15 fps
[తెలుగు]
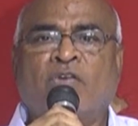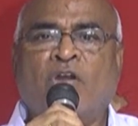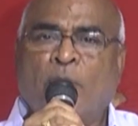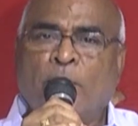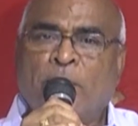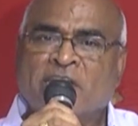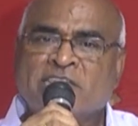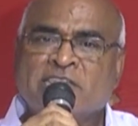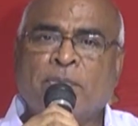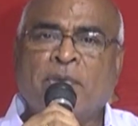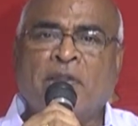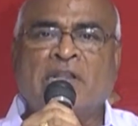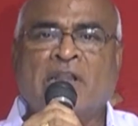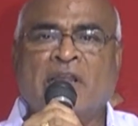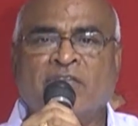వామపక్ష
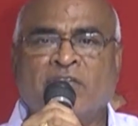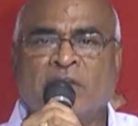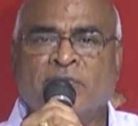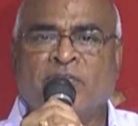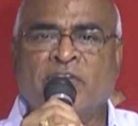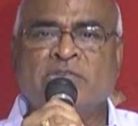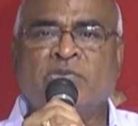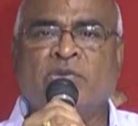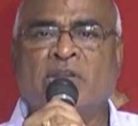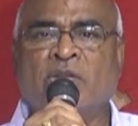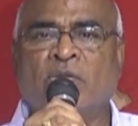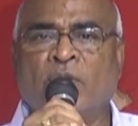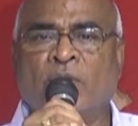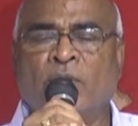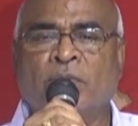పార్టీల ఇరవై
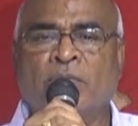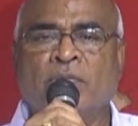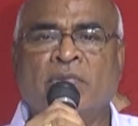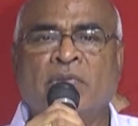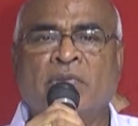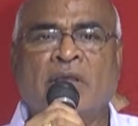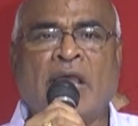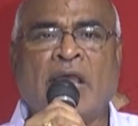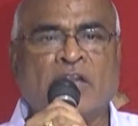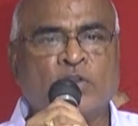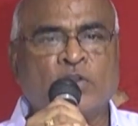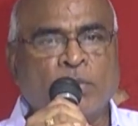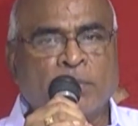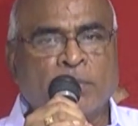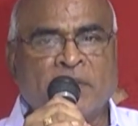ఆధ్వర్యంలో
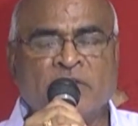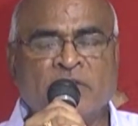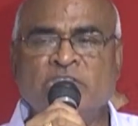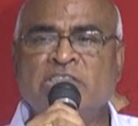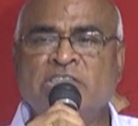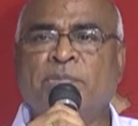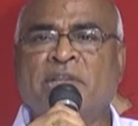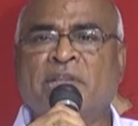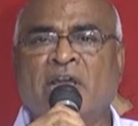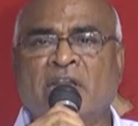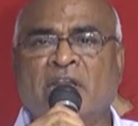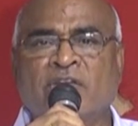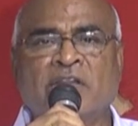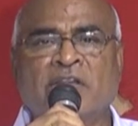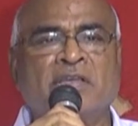అక్టోబర్ పది నుంచి
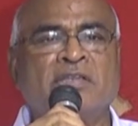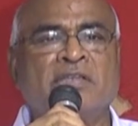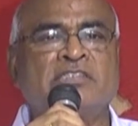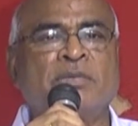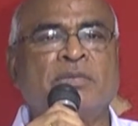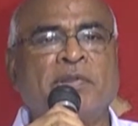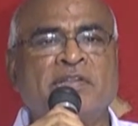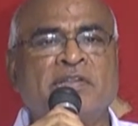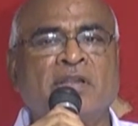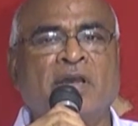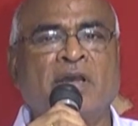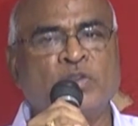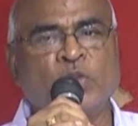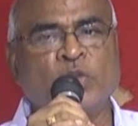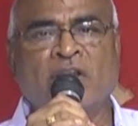పదహారు వరకు చేపట్టిన
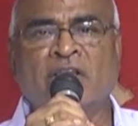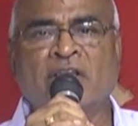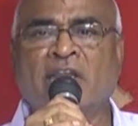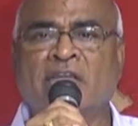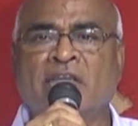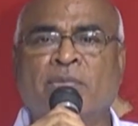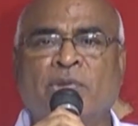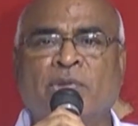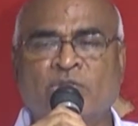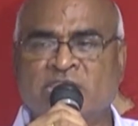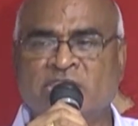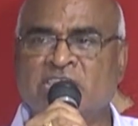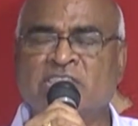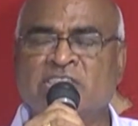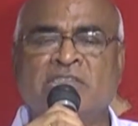ఆందోళన కార్యక్రమాలు
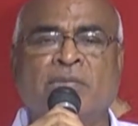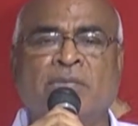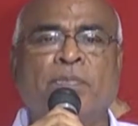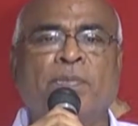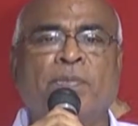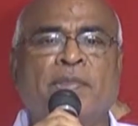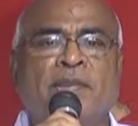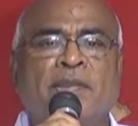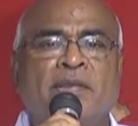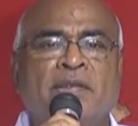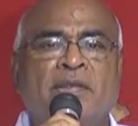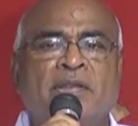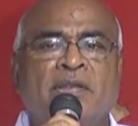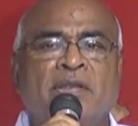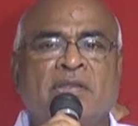కూడా చర్చించాం
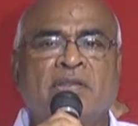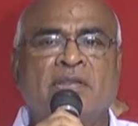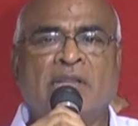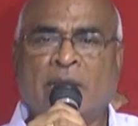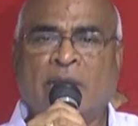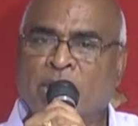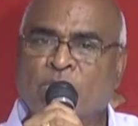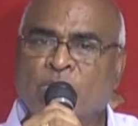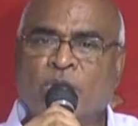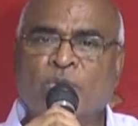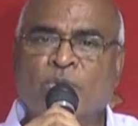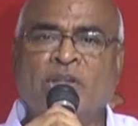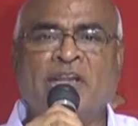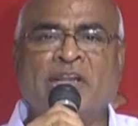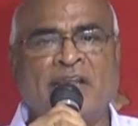దాని అమలు
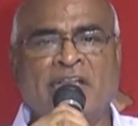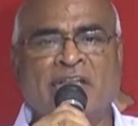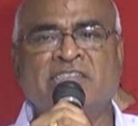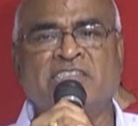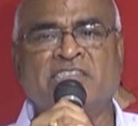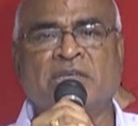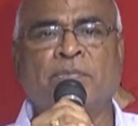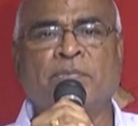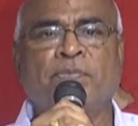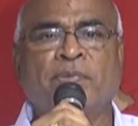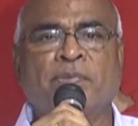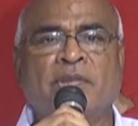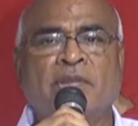కొరకు కూడా నిర్ణయాలు చేశాం